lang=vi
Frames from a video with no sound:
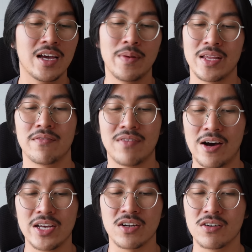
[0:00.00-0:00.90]
Khi mình nhìn vào
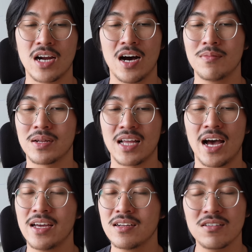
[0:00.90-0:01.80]
ý tưởng đó, mình
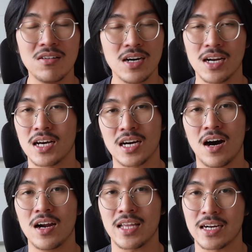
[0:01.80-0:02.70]
thấy nó rất là
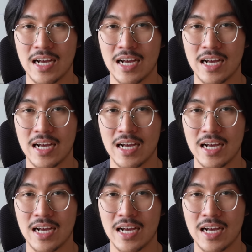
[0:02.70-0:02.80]
khó để thành